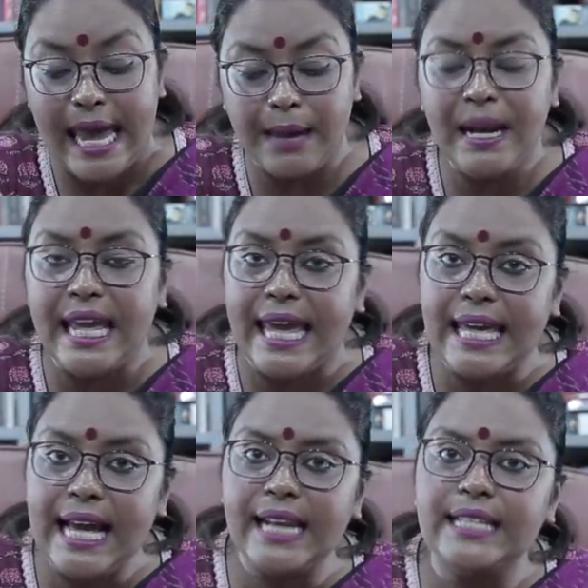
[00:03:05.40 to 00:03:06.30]
এবার
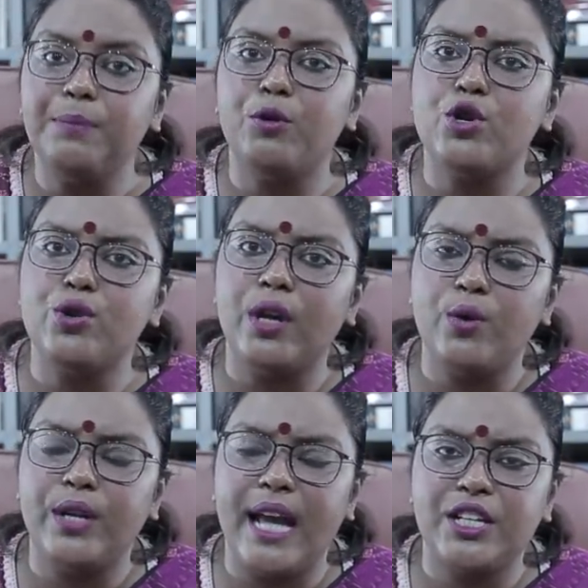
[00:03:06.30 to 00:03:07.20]
এইখানে যে প্রশ্নটা
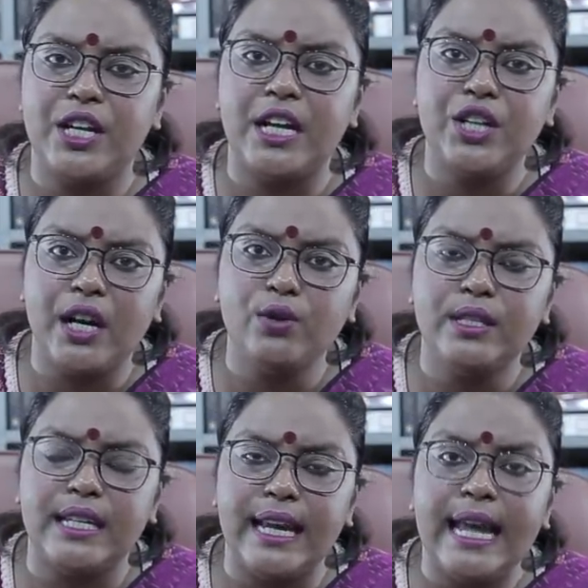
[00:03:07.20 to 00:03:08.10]
উঠে আসে সেটা
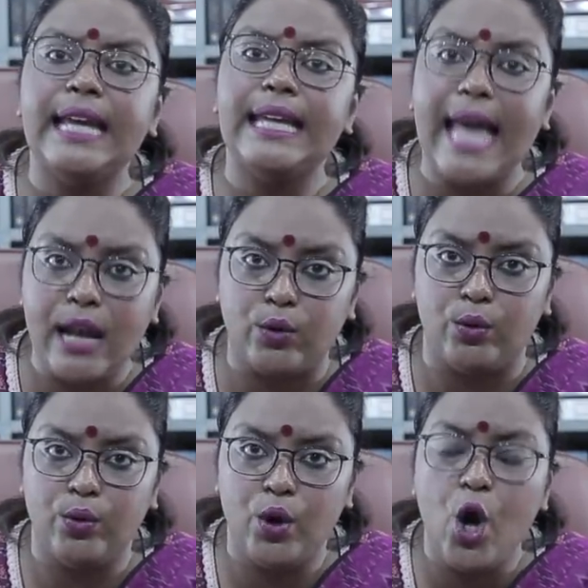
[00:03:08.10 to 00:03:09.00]
হচ্ছে কেন
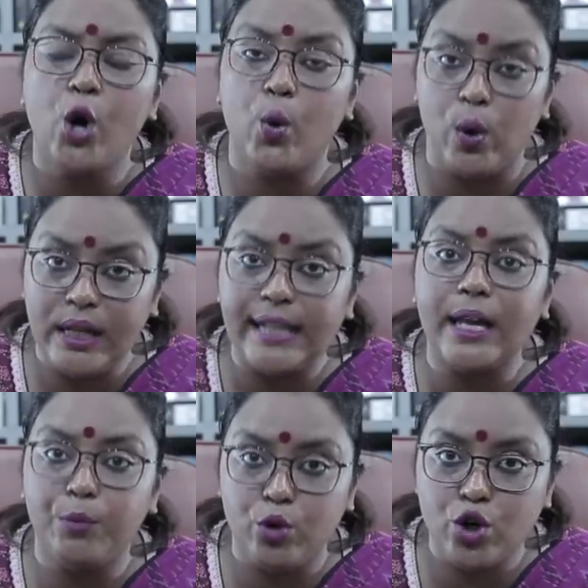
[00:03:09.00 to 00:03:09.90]

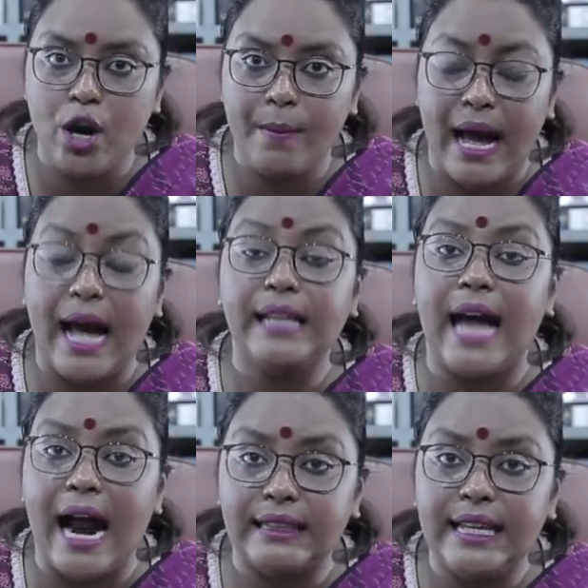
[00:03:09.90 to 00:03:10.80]
কলকাতা পুরসভা
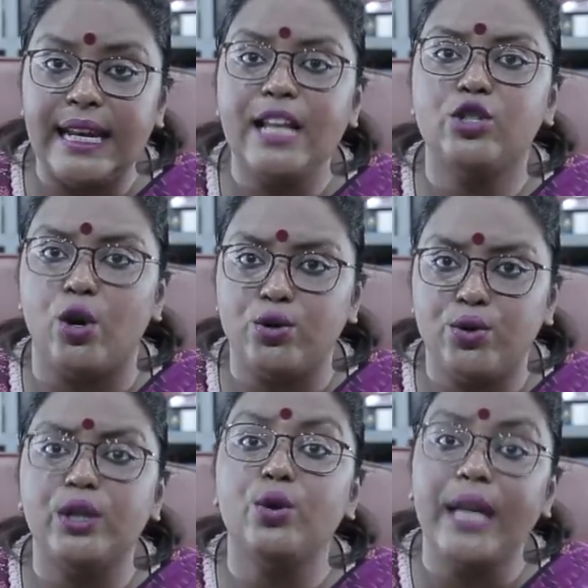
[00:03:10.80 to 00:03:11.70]
ধার দেনায়
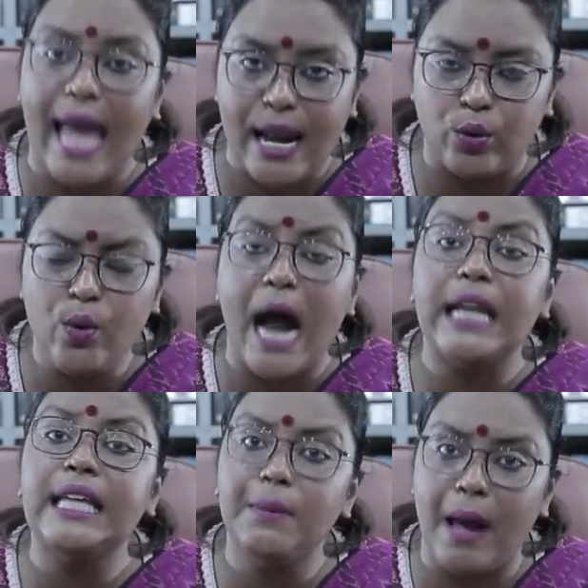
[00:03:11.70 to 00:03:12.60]
জর্জরিত কেন আর
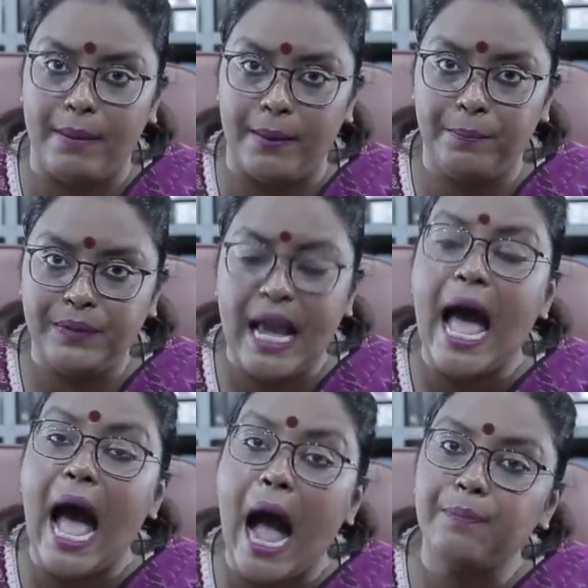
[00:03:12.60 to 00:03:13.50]
কিভাবে
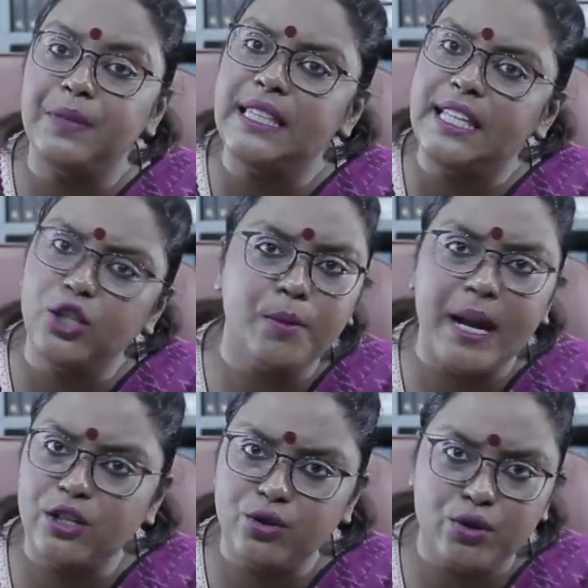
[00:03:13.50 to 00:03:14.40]
আপনি
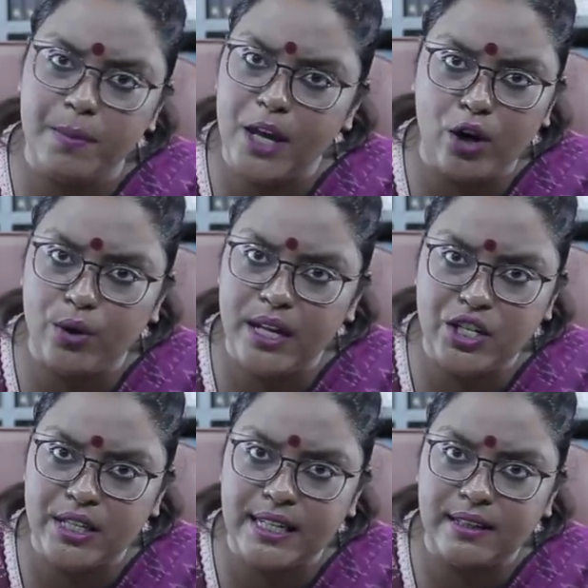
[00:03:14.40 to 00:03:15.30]
দ্বিতীয়বারের জন্য মেয়র হয়ে
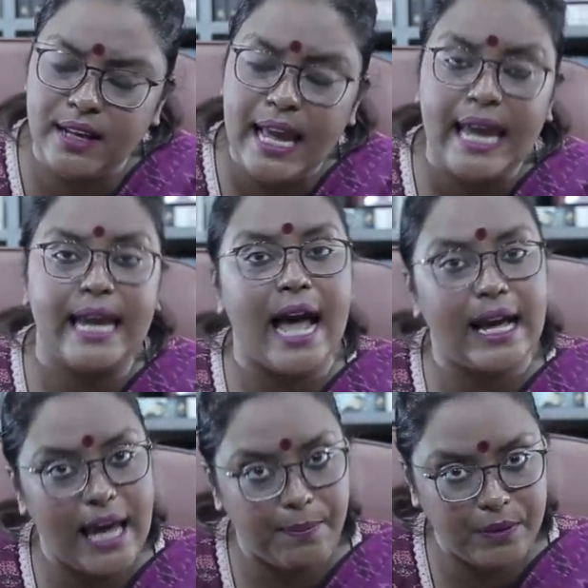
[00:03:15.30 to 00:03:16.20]
এসেছেন এর
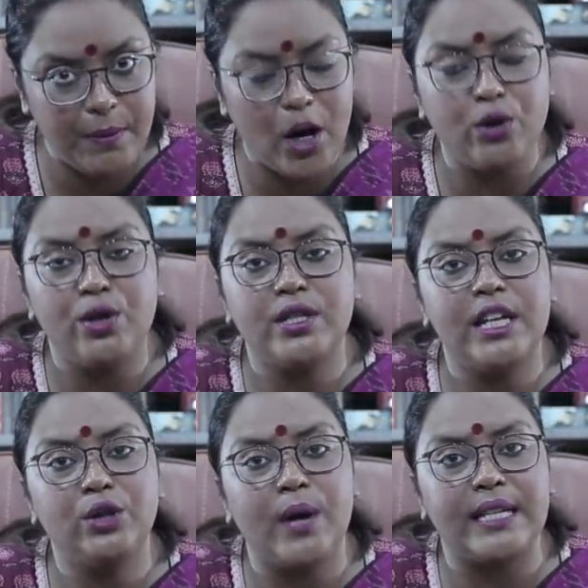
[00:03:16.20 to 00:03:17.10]
আগে আপনি মেয়র
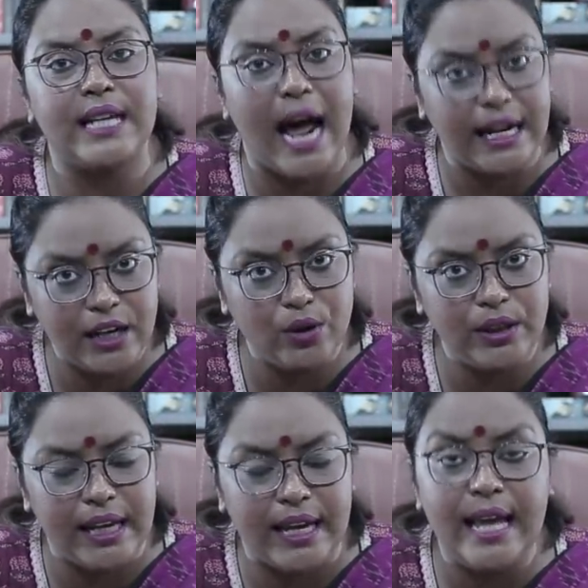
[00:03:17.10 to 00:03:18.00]
হয়েছিলেন দু হাজার
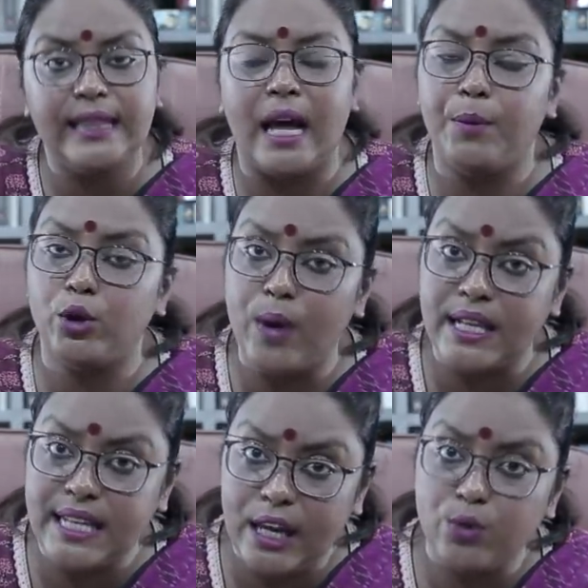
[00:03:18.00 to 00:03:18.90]
আঠেরোতে তারপর দু
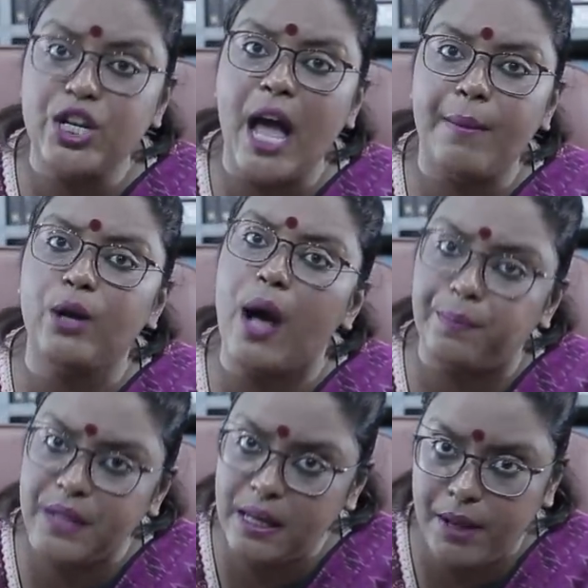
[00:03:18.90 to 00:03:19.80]
হাজার একুশে আবারও
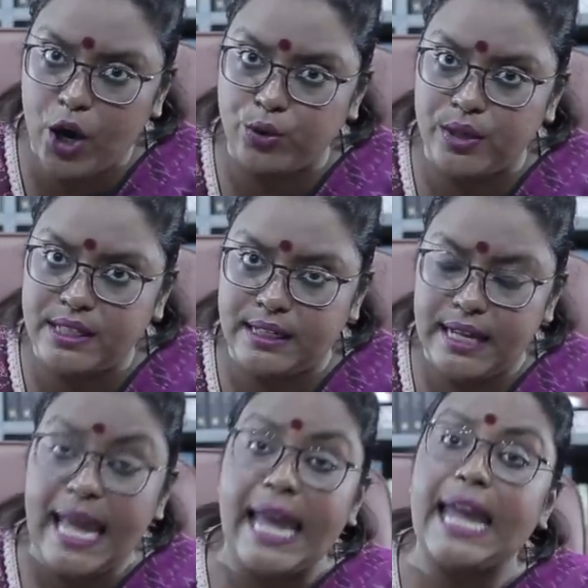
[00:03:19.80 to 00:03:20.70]
আপনিই মেয়র হয়েছেন
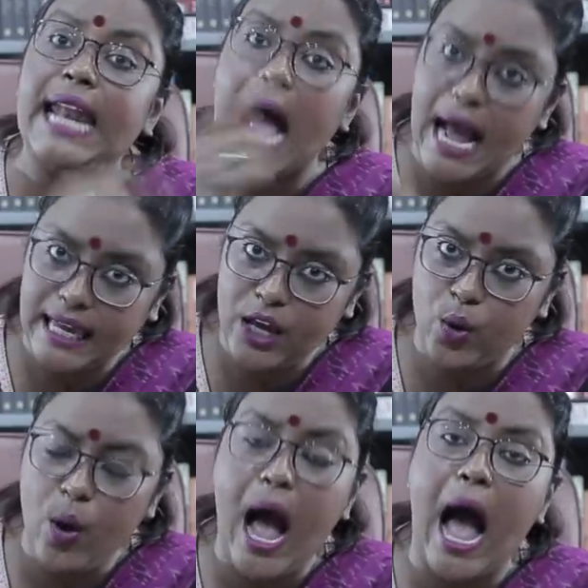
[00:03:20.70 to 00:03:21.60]
এর আগেও
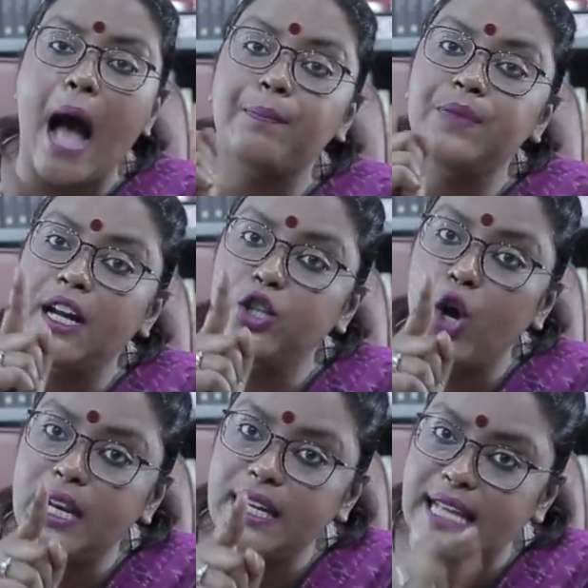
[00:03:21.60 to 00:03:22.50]
আপনার
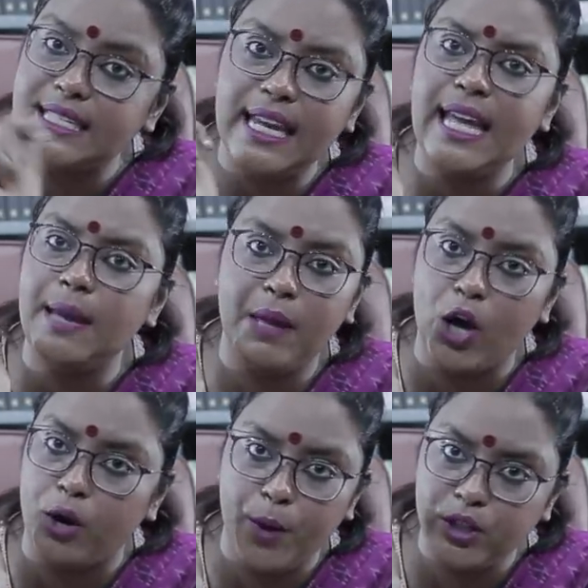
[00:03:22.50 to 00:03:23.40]
দলের কাছেই এই
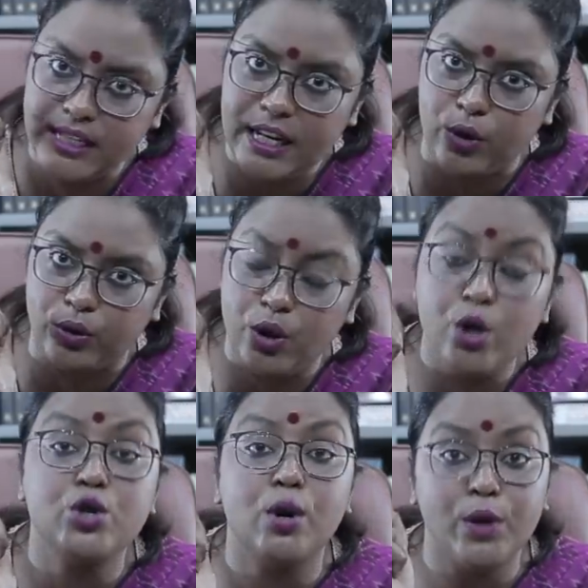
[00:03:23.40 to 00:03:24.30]
মেয়র পদ ছিল
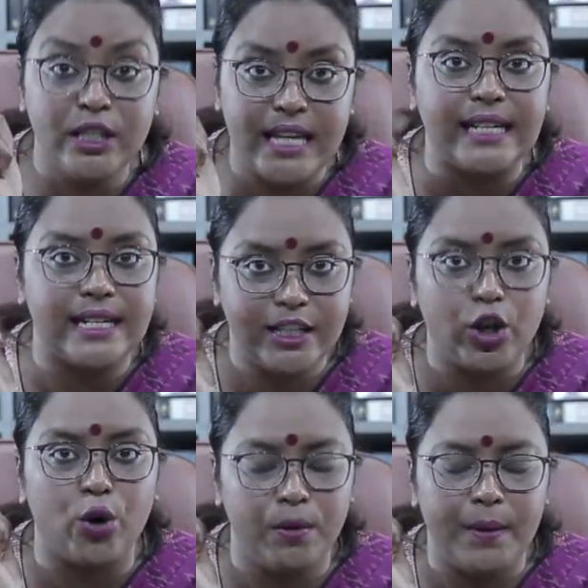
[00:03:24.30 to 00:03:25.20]
শোভন চ্যাটার্জি
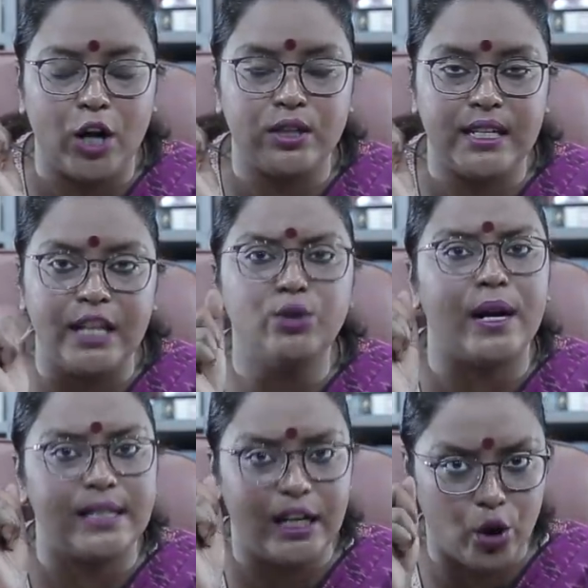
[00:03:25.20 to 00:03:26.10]
তখন মেয়র ছিলেন দু
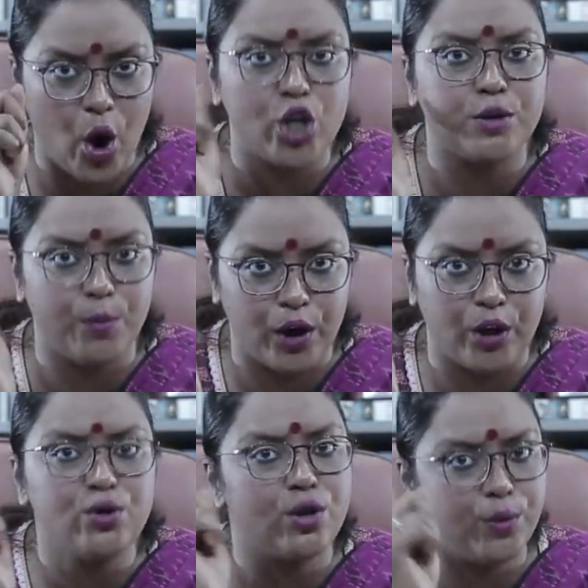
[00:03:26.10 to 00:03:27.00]
হাজার দশ
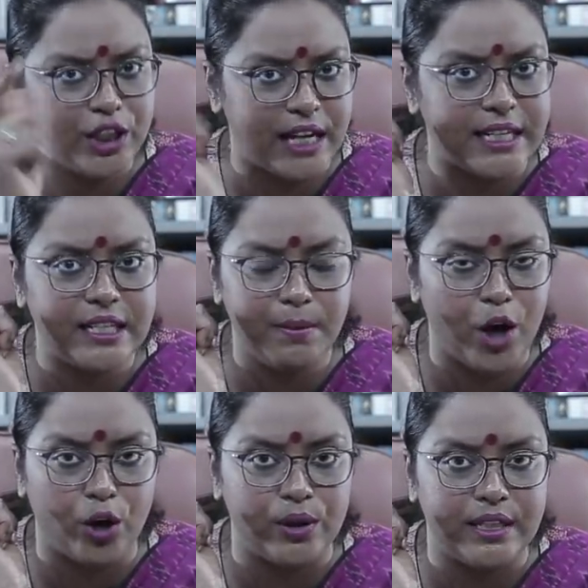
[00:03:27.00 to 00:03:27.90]
পনেরো শোভন চ্যাটার্জি
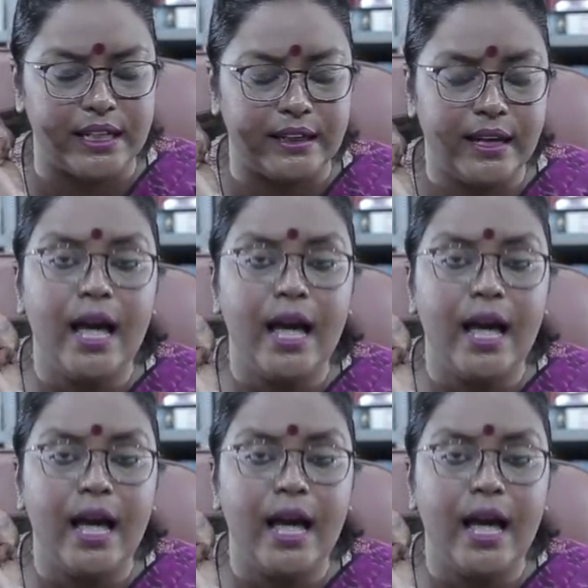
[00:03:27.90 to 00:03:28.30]
মেয়র হয়েছিলেন